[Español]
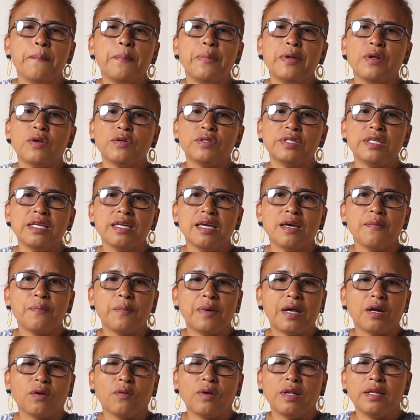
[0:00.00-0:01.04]
Pero sin
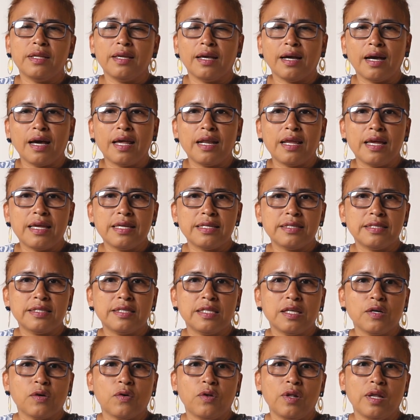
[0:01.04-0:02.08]
embargo, al llegar a
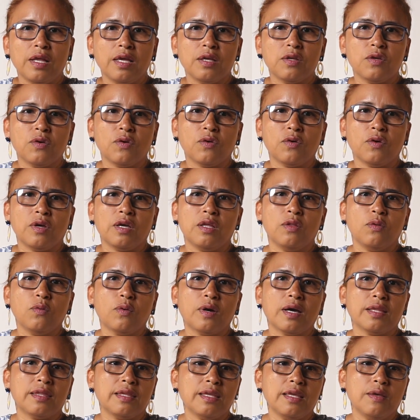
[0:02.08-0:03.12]
este colegio
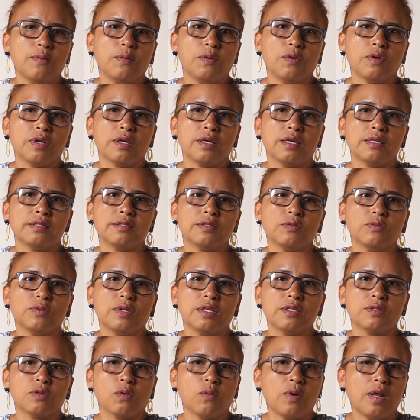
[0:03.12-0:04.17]
educativo, que es
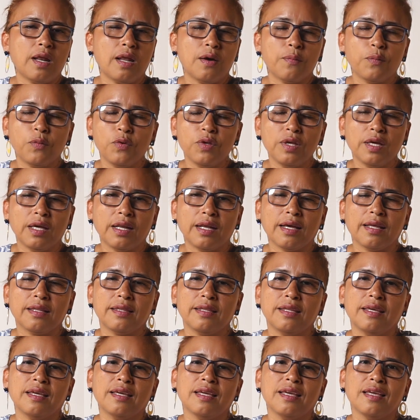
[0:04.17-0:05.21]
una escuela muy
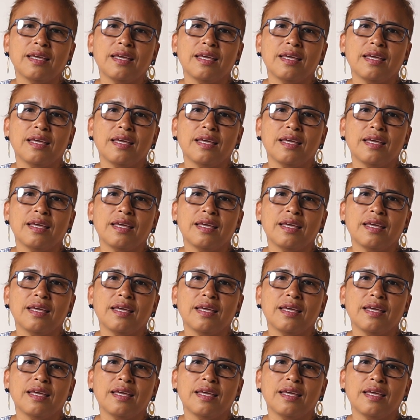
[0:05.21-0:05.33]
grande,